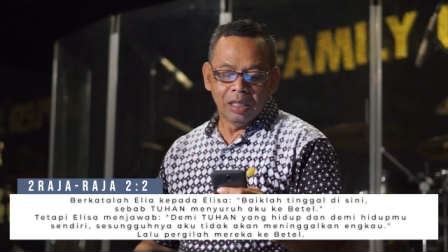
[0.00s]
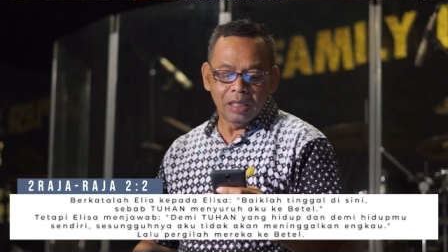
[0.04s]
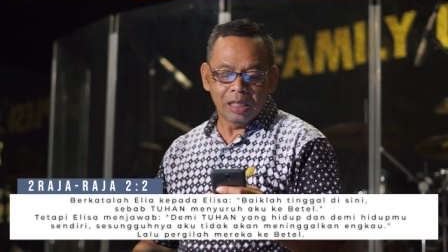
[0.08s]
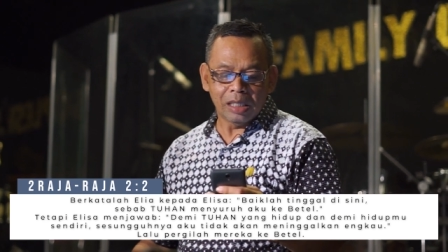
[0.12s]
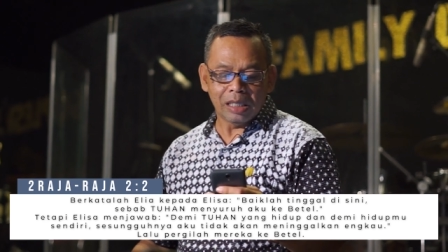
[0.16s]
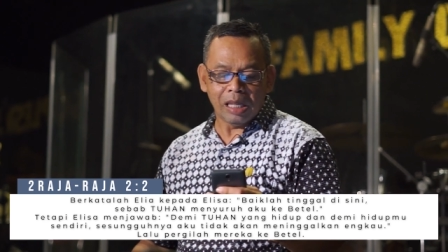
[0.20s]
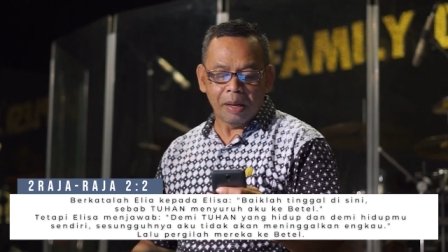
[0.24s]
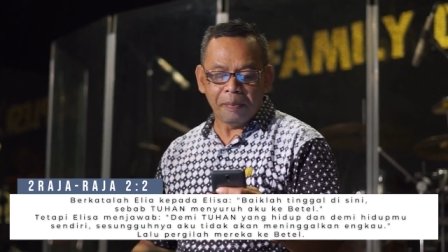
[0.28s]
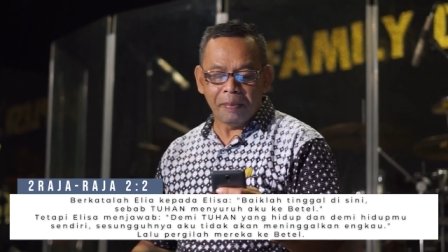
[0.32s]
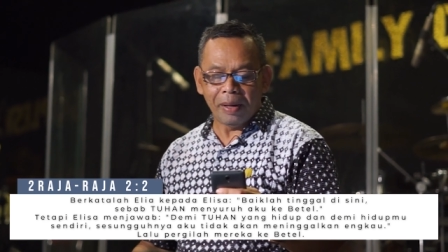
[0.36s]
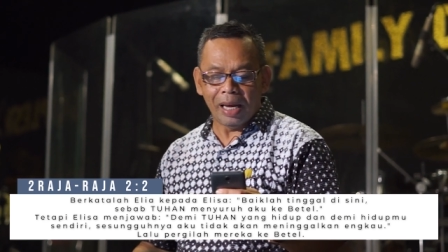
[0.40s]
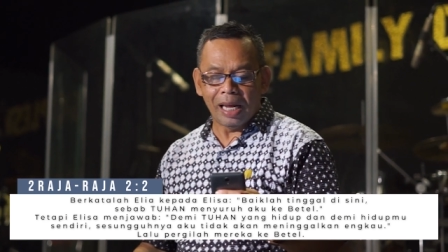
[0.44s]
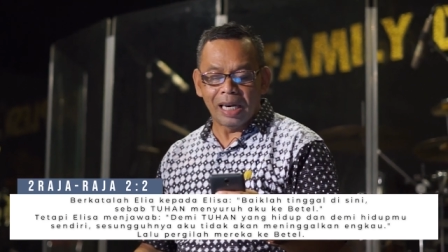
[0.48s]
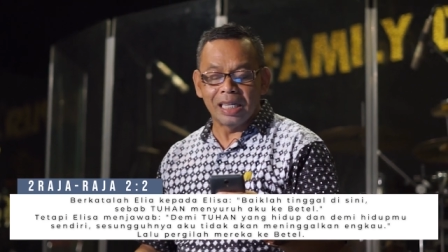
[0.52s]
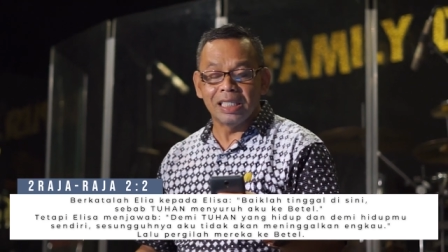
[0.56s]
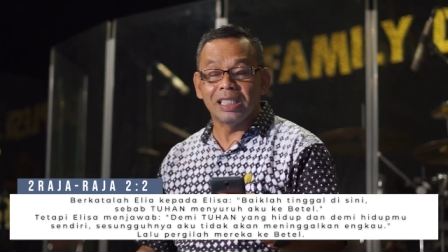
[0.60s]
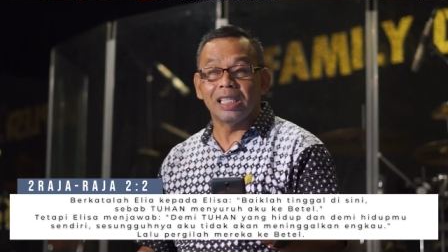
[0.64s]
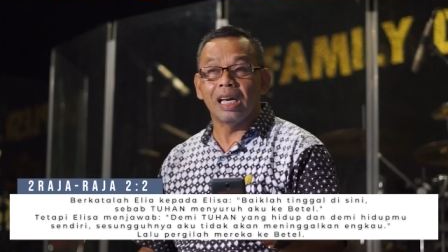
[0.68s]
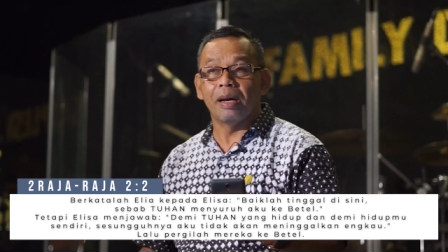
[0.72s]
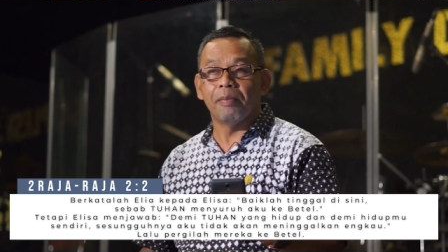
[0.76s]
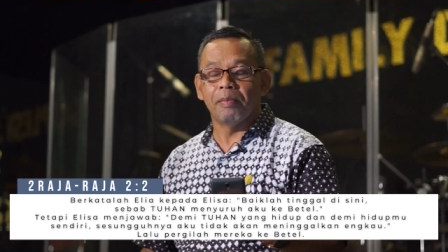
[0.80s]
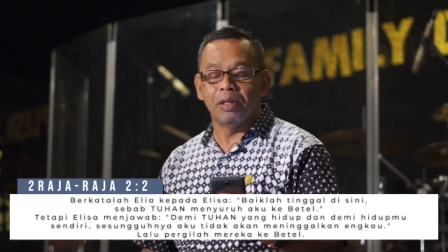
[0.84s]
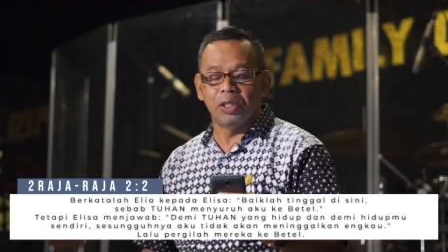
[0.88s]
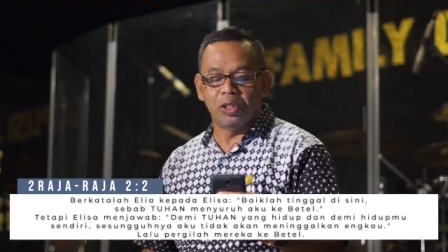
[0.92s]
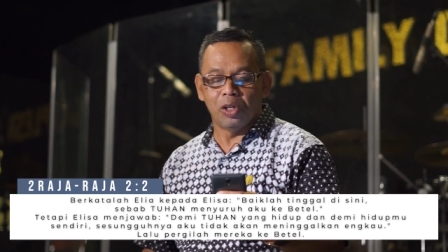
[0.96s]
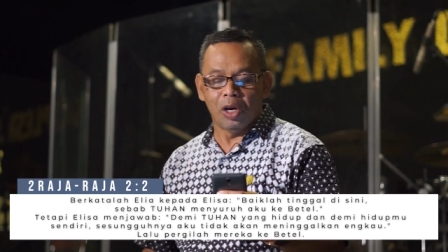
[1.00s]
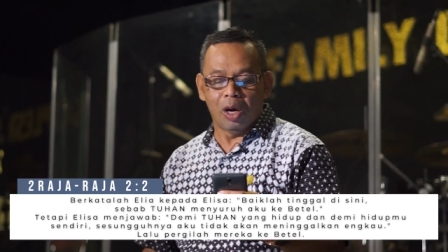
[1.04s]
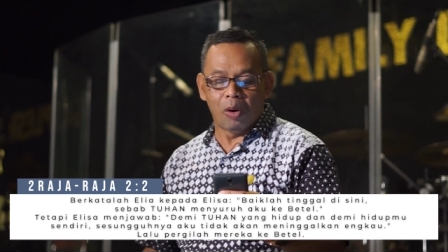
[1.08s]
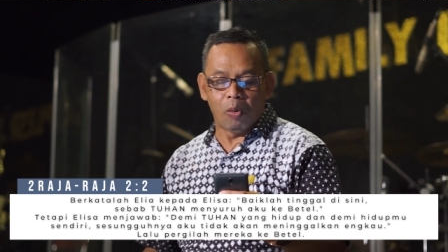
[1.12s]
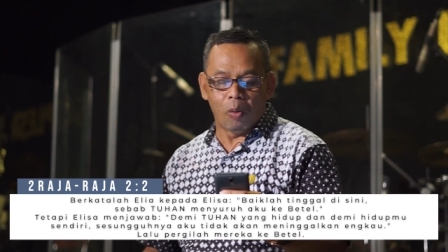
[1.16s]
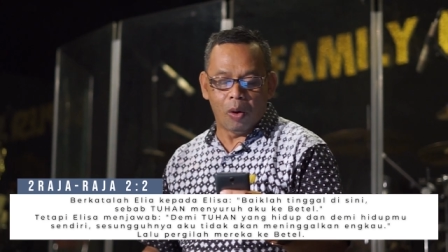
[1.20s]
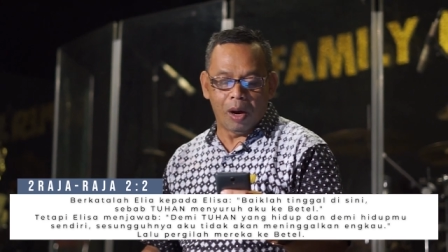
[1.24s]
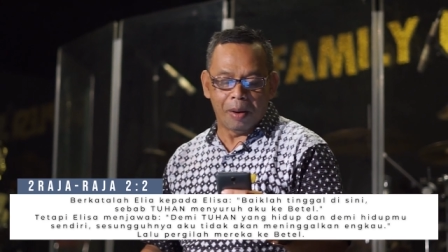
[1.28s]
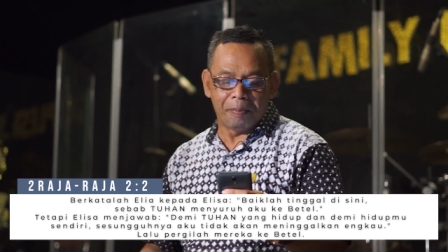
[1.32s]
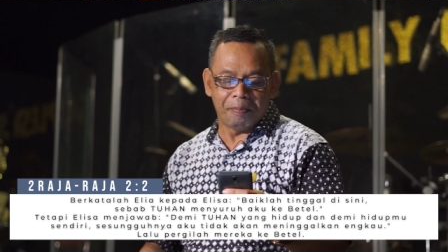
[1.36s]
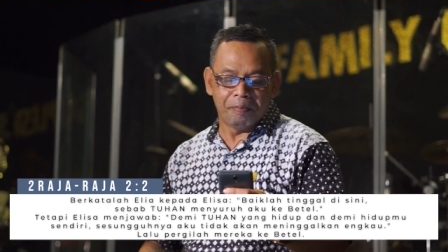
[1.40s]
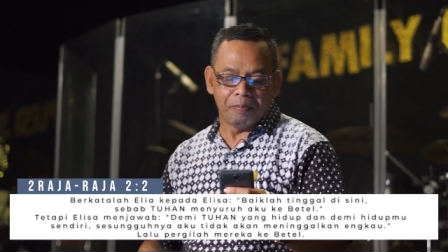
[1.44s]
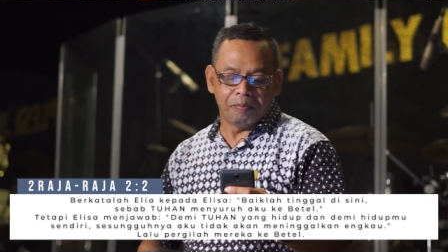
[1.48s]
Tetapi Elisa
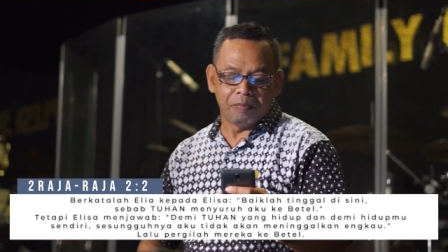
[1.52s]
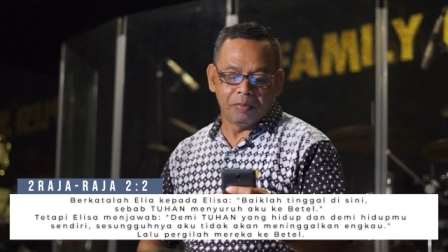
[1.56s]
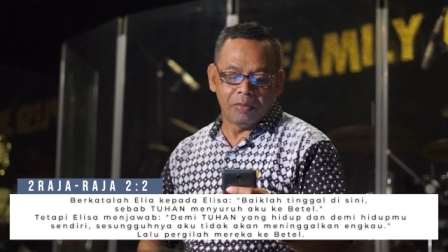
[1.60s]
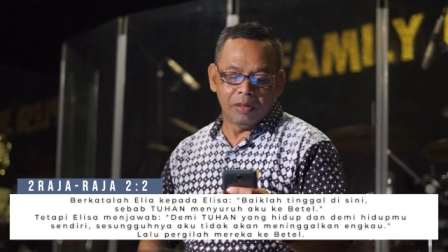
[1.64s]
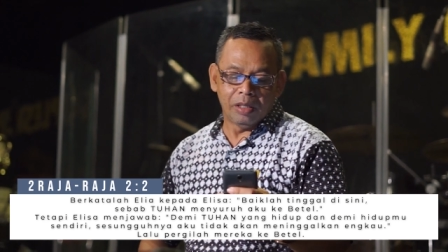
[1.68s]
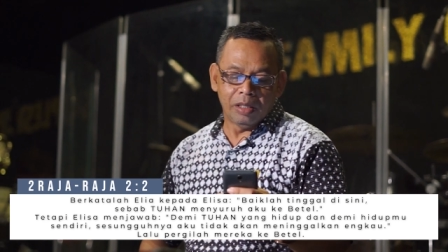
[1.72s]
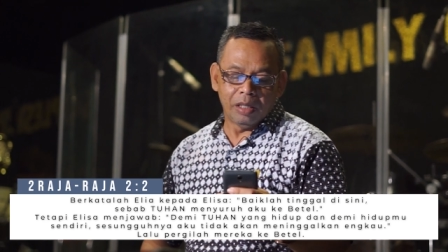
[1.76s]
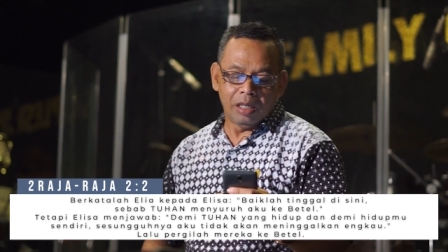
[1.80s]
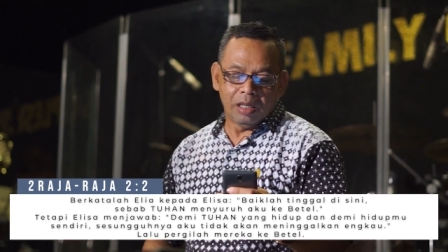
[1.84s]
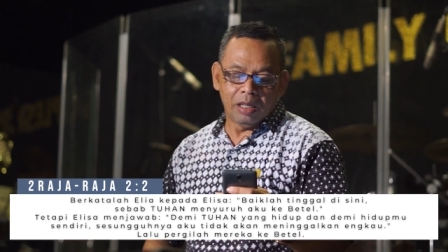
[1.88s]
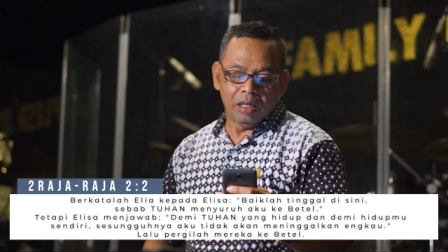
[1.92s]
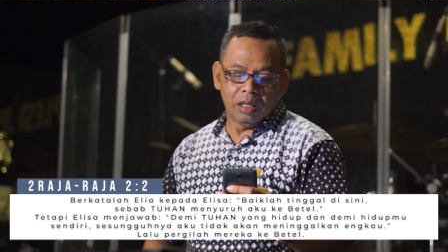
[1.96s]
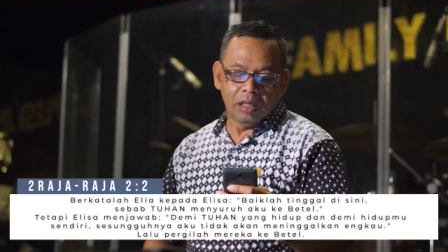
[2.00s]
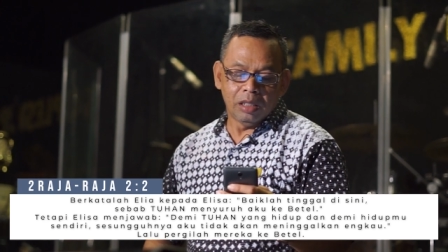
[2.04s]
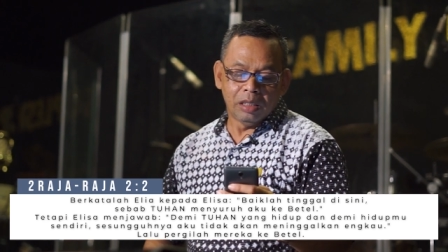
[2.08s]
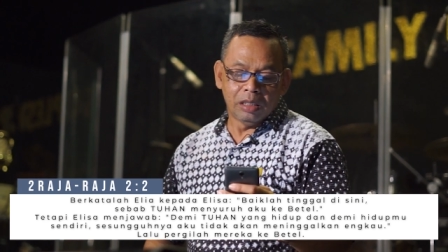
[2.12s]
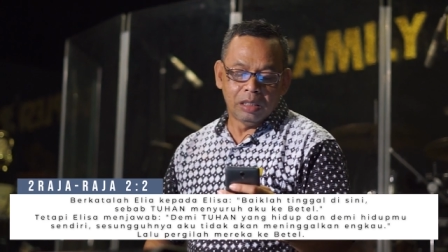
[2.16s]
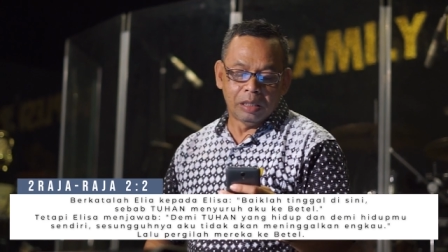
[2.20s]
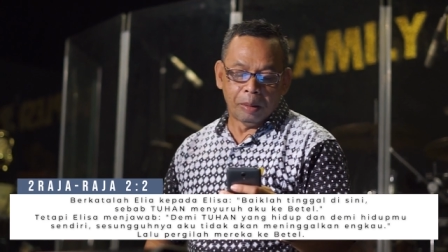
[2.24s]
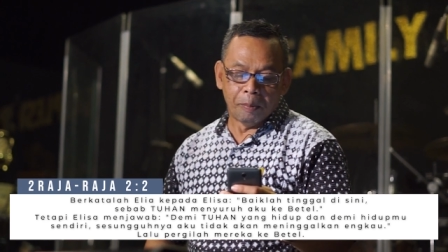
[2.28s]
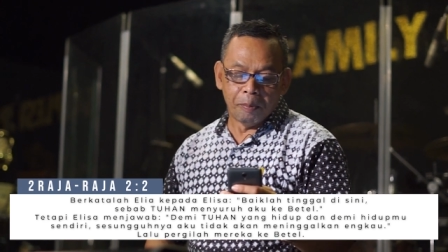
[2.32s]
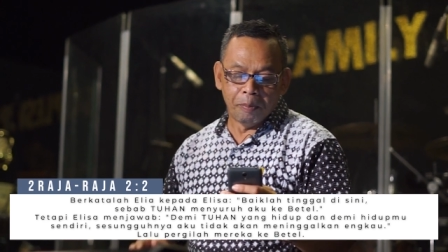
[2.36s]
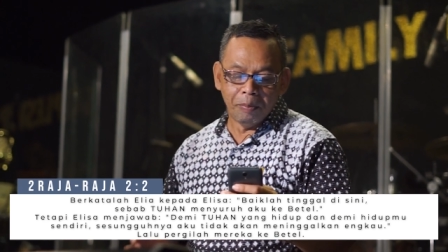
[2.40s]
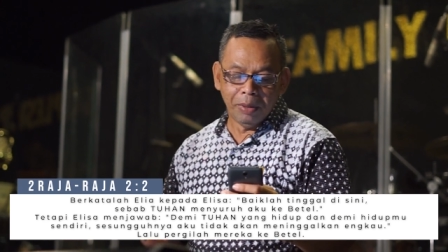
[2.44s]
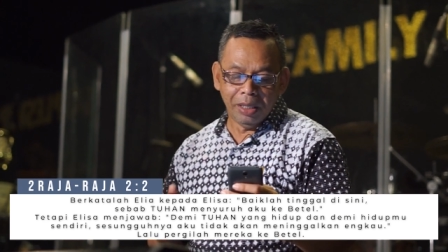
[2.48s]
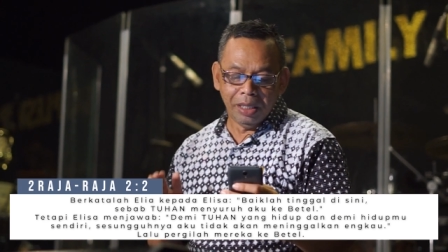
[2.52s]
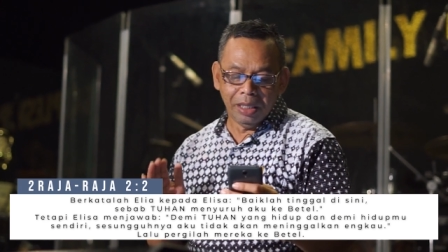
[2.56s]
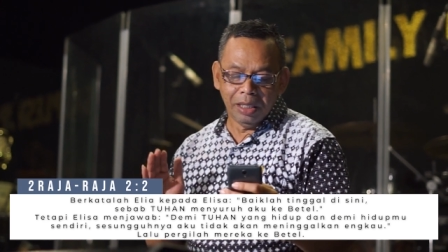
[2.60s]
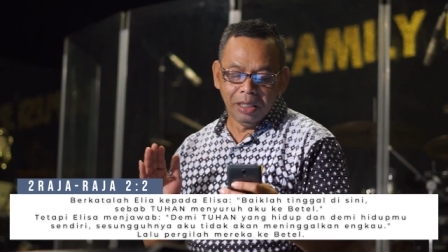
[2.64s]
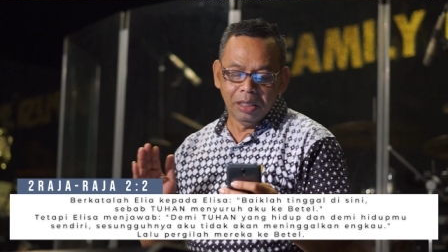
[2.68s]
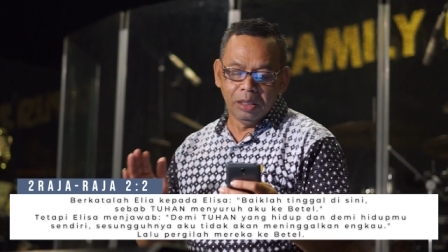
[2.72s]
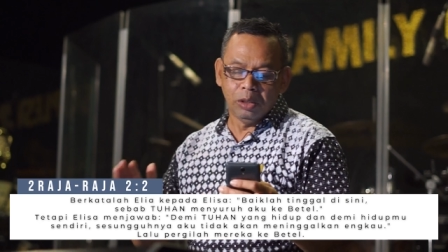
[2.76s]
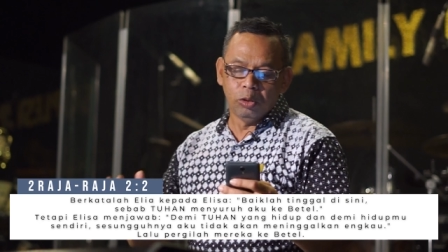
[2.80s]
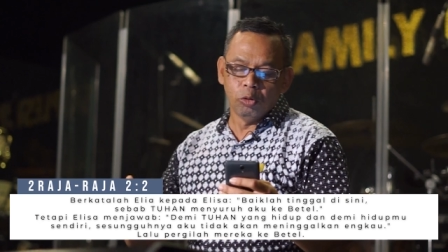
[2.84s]
menjawab, Demi